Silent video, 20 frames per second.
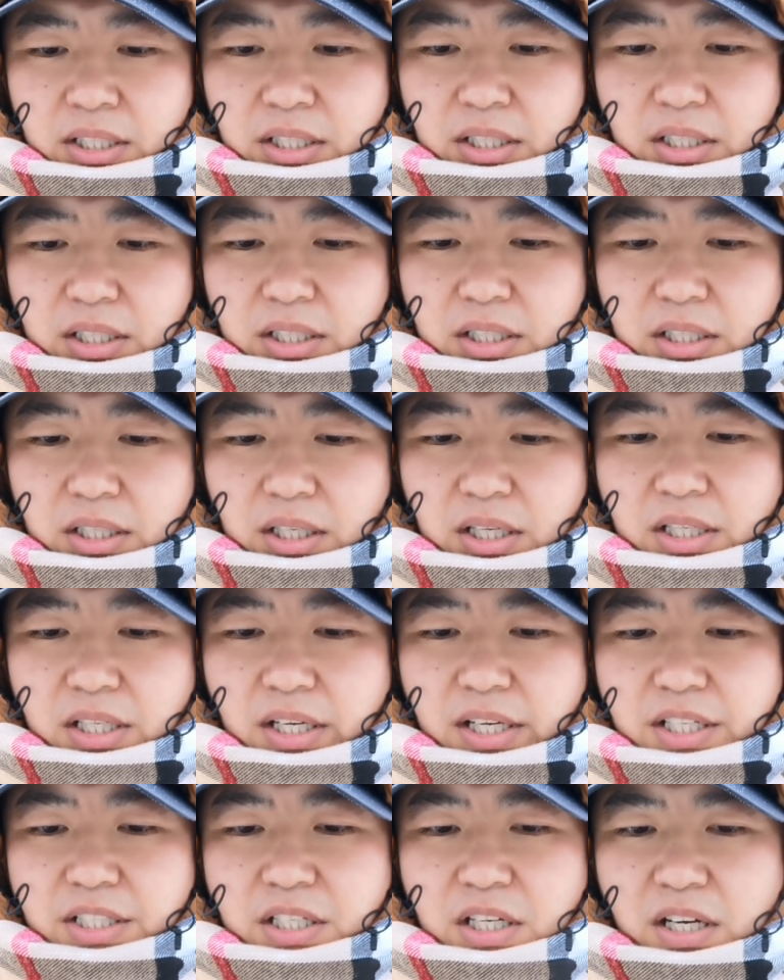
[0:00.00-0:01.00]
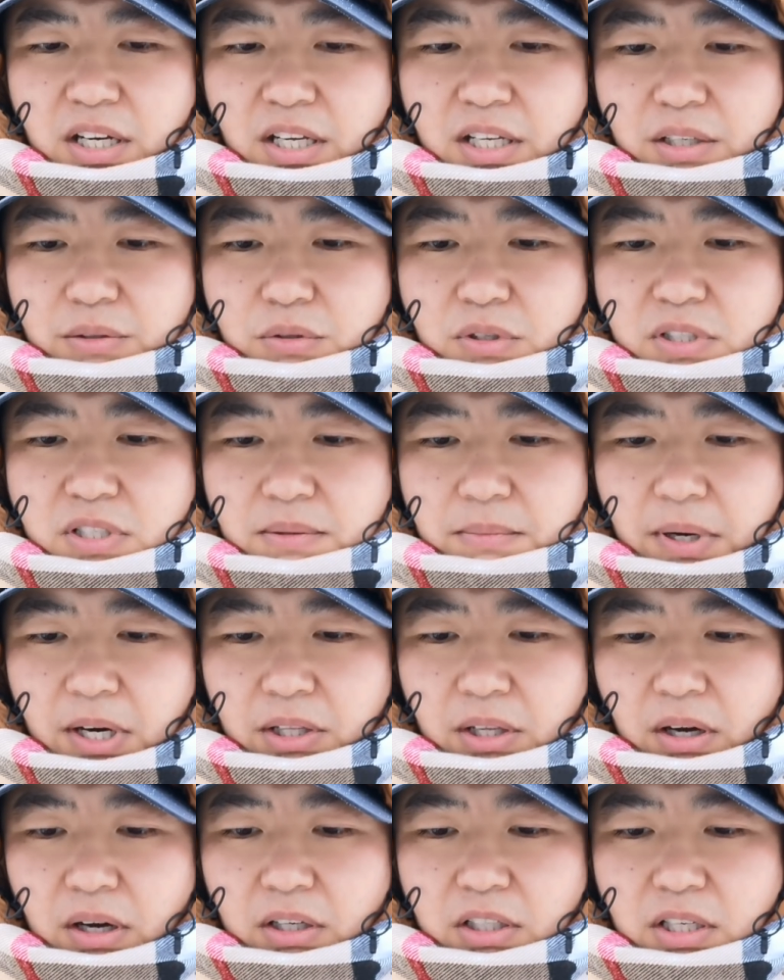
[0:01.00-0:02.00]
呃，NHK 也最新
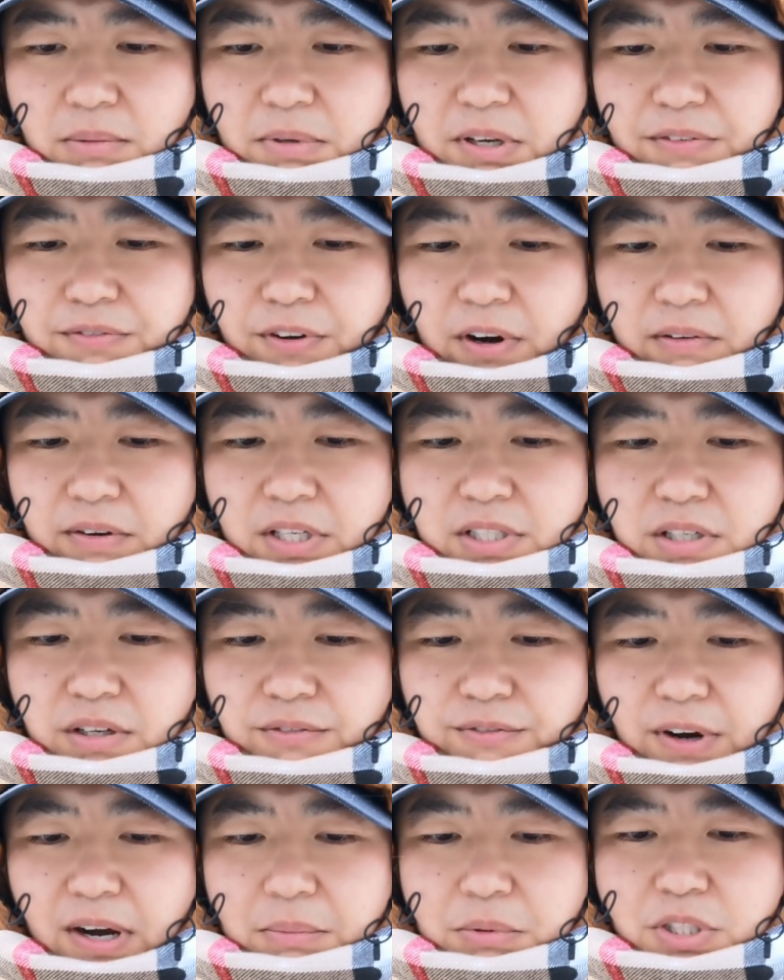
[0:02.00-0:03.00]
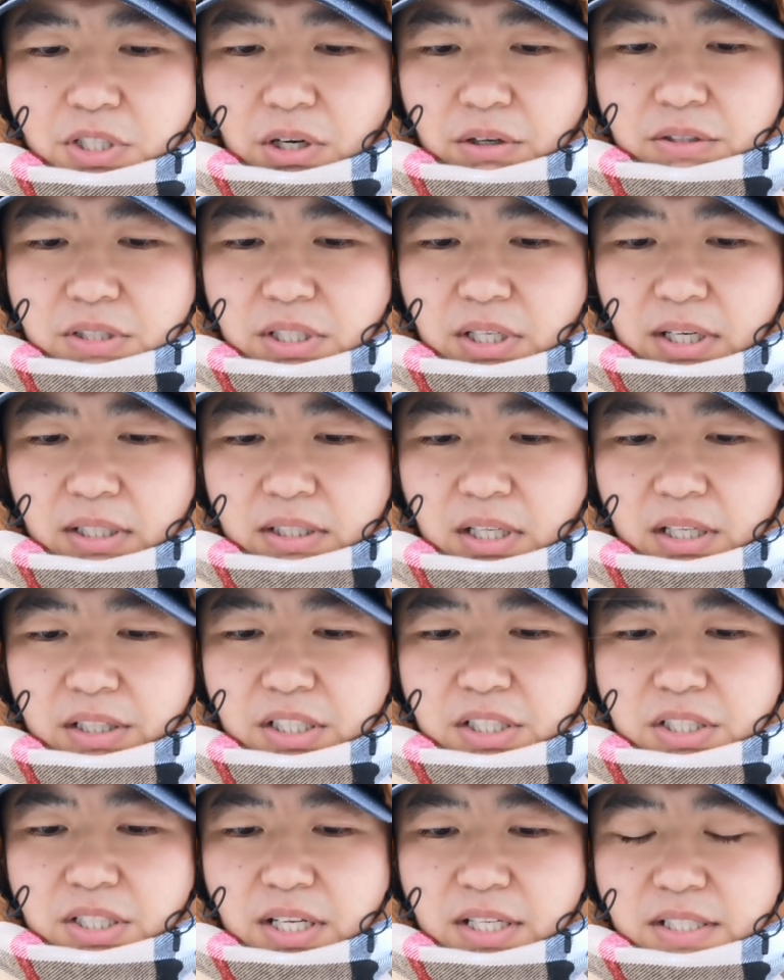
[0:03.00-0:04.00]
报道啊，日本防卫省发布消息啊，
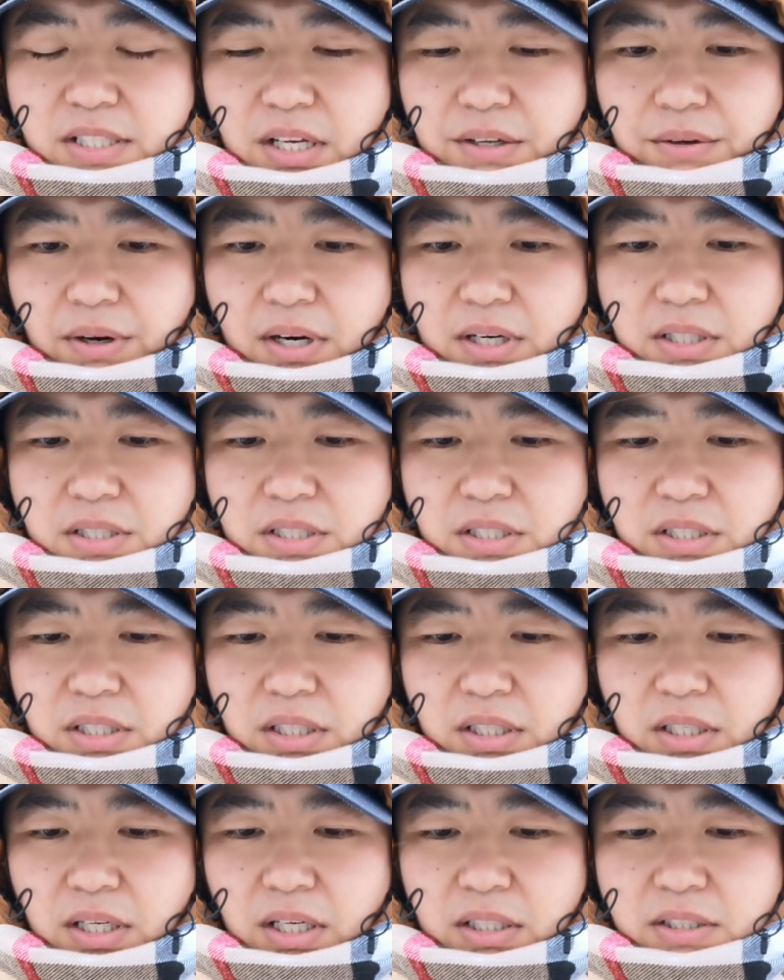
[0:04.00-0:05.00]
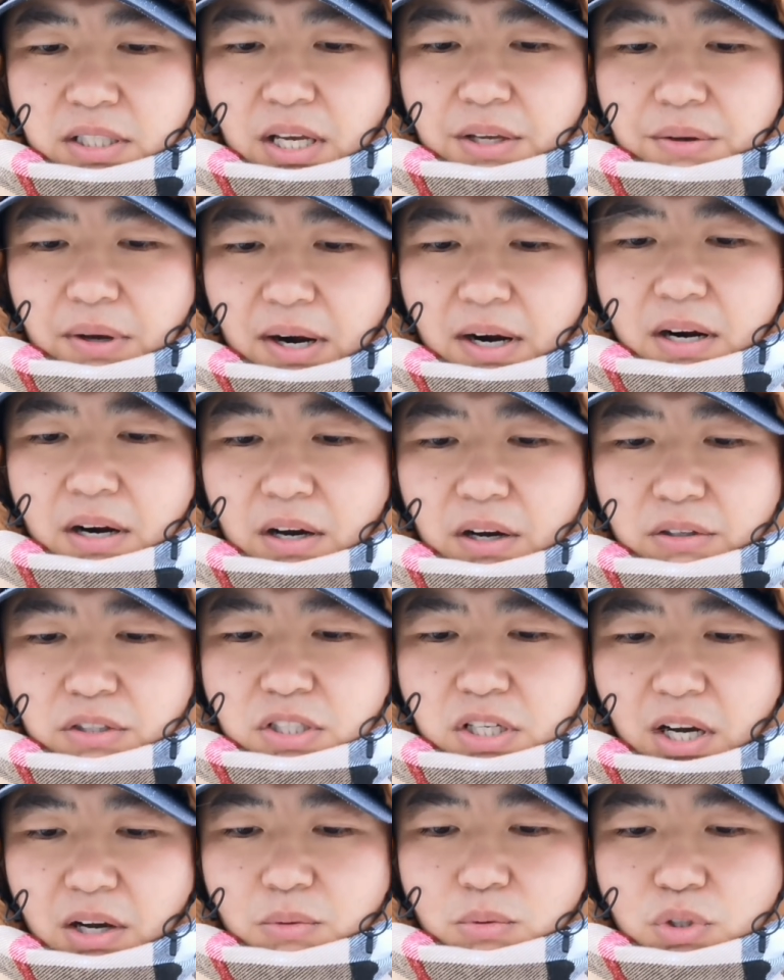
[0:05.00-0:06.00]
当地时间三月二十啊，三月二号
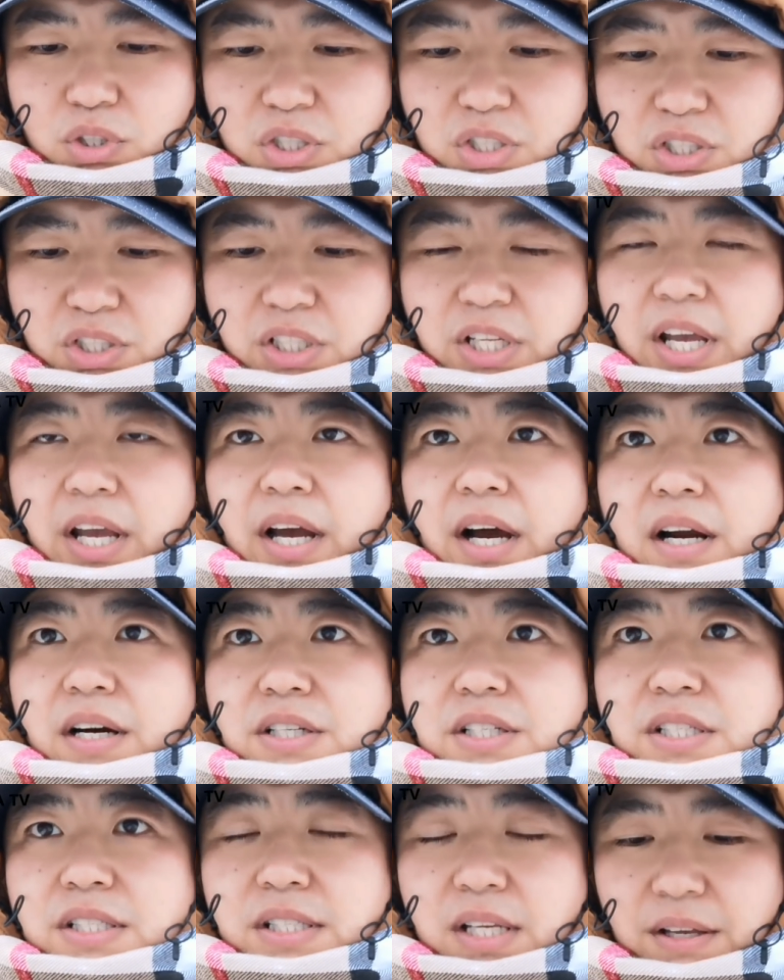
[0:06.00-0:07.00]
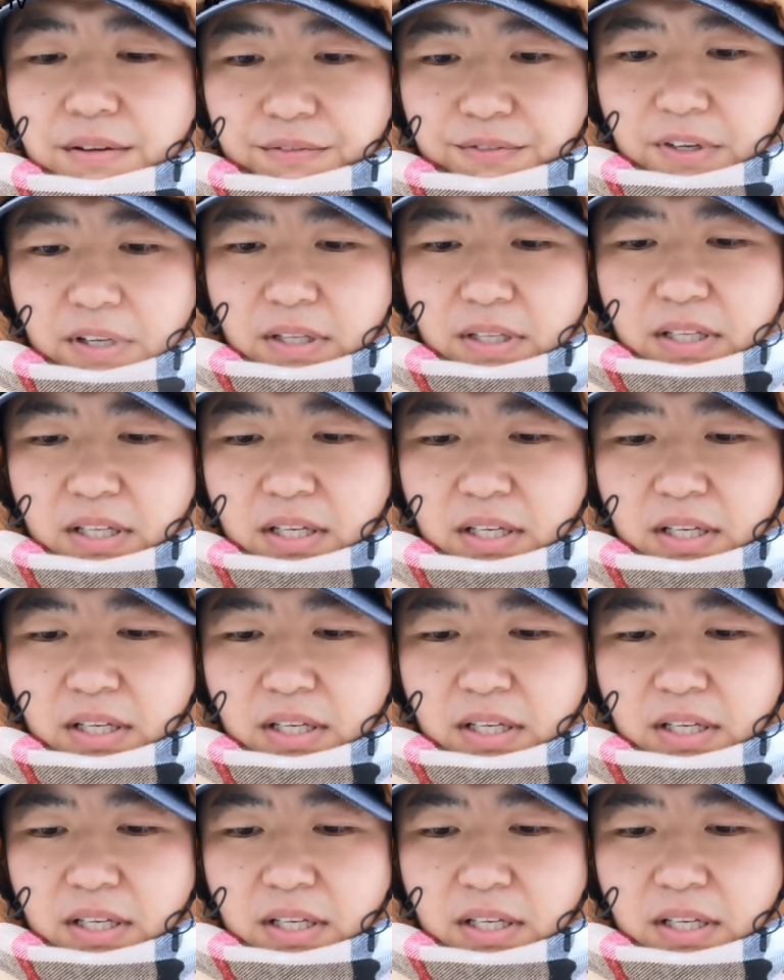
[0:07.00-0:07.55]
上午十点二十三分，